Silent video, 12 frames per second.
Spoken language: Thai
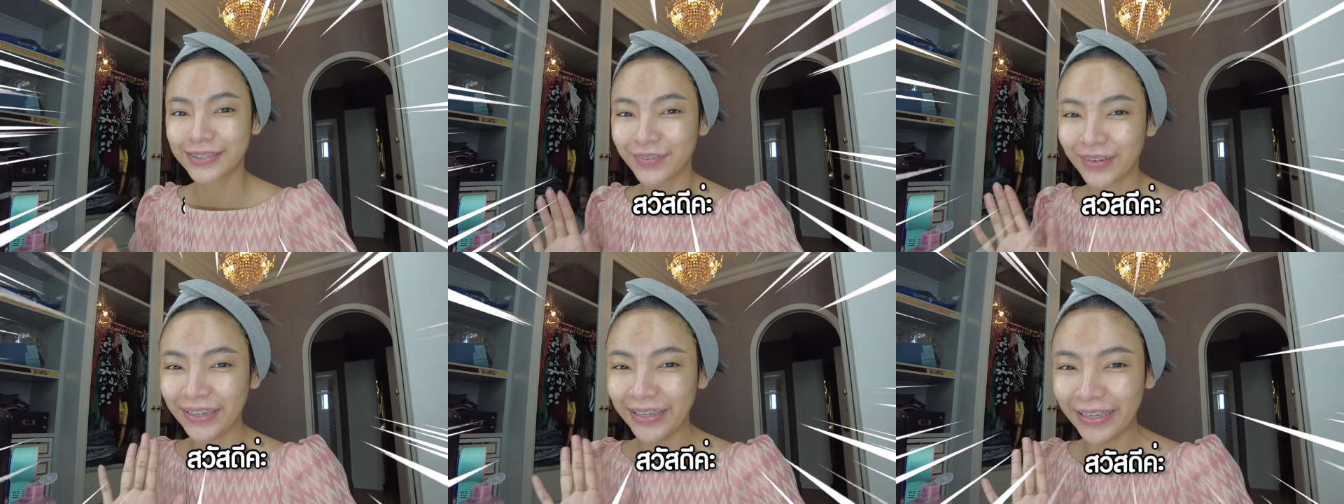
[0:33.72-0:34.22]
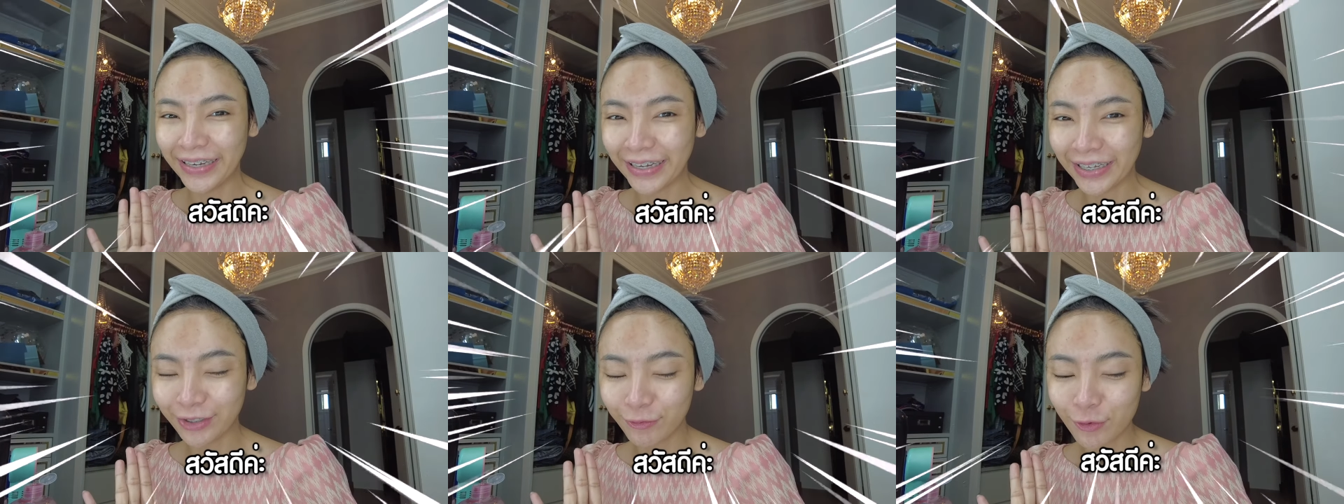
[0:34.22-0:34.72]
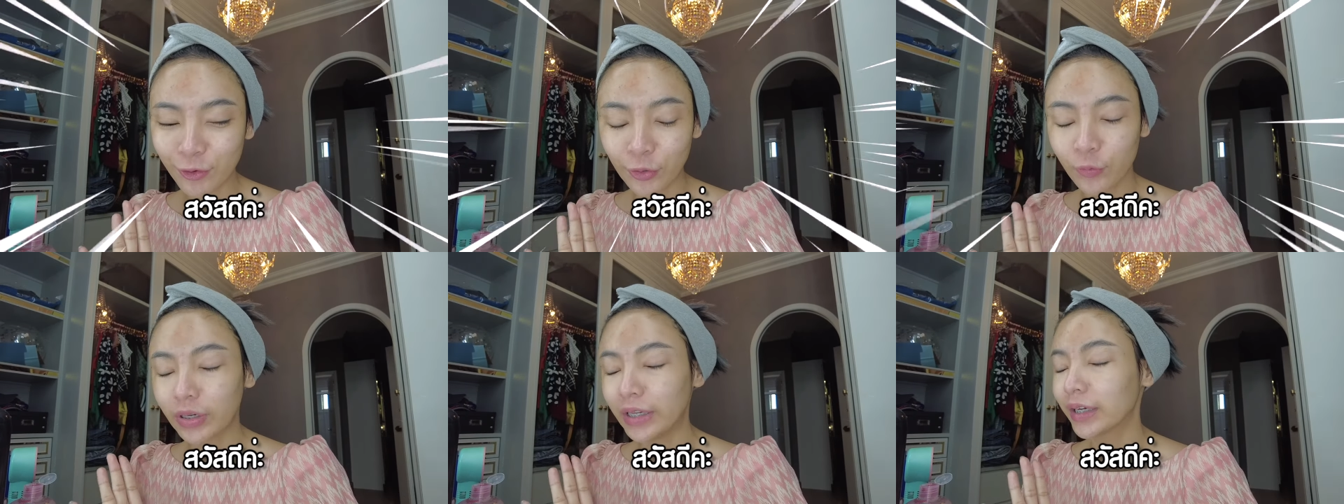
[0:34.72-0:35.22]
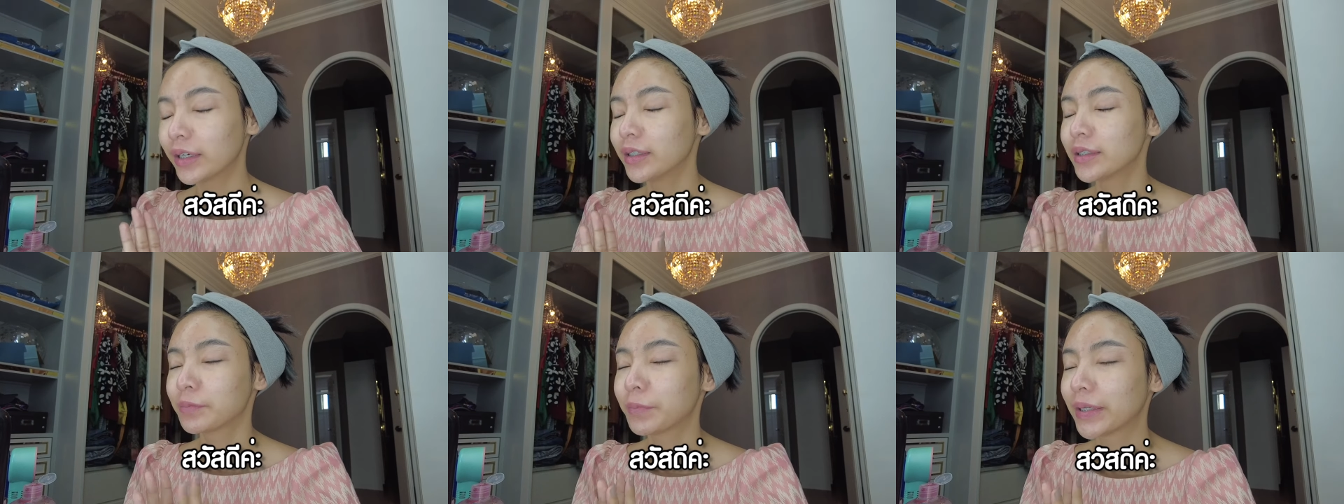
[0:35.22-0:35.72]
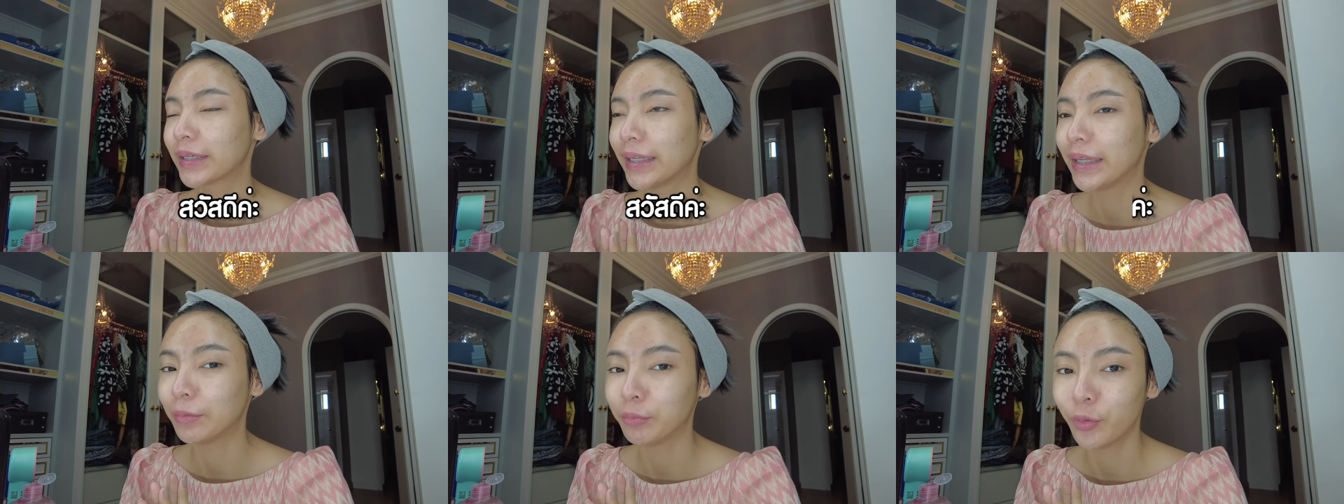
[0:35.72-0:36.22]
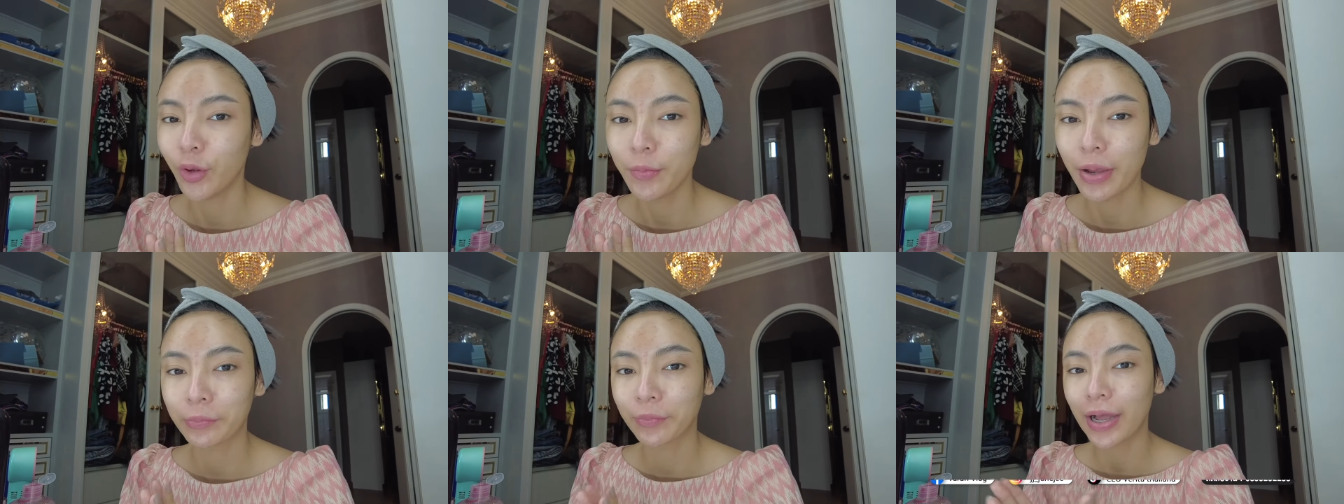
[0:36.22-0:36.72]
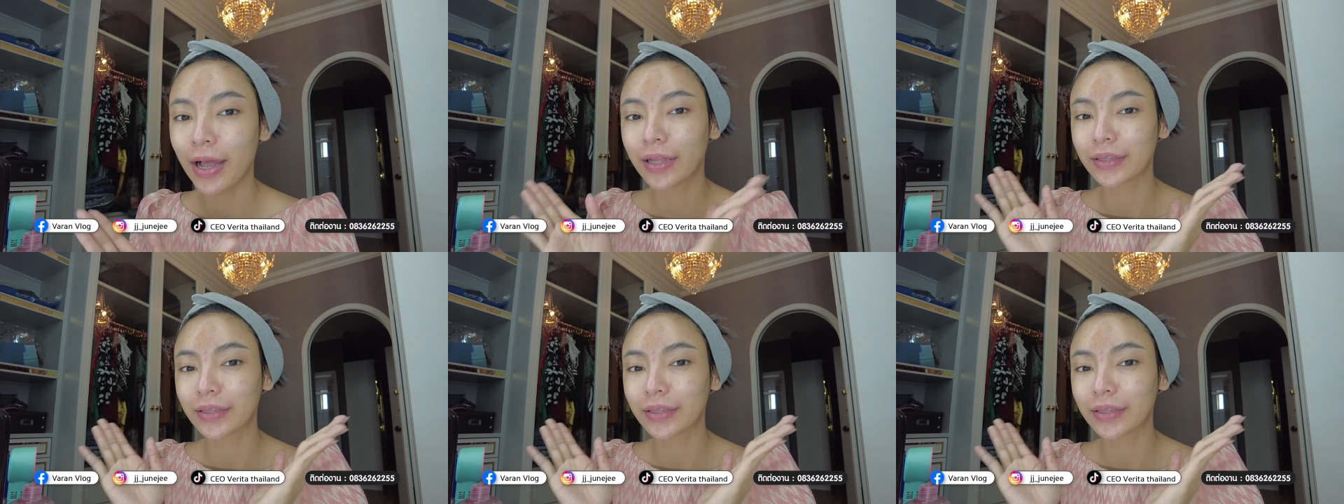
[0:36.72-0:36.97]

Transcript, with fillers: สวัสดีค่ะทุกคน วันนี้ก็คือจะเปิดคลิปด้วยแบบว่า